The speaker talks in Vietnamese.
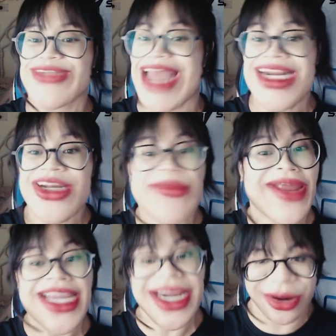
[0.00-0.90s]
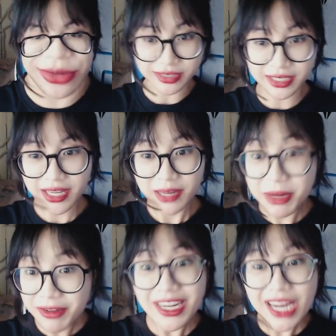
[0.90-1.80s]
tán được con bé kia đâu
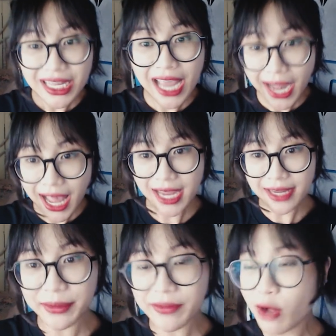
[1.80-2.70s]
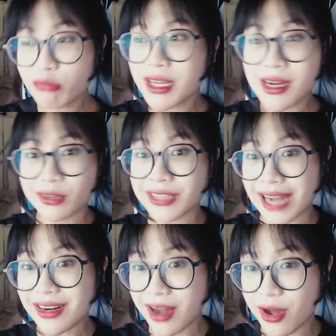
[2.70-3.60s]
mình vẫn nghĩ thế đấy mình vẫn không tin là nó
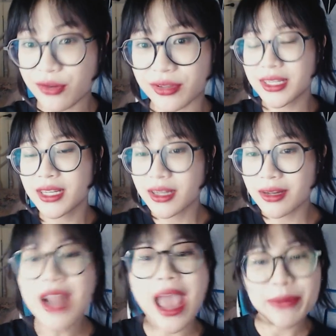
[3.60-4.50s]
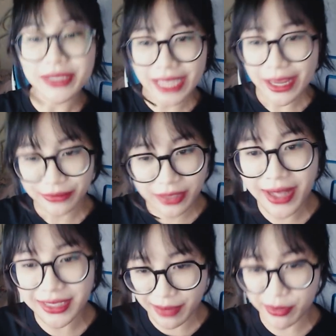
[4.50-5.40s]
tán được đâu cứ để mà xem các
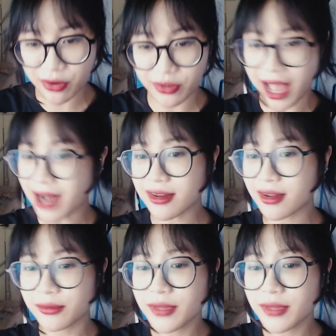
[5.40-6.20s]
bạn xem mà nó có tán được không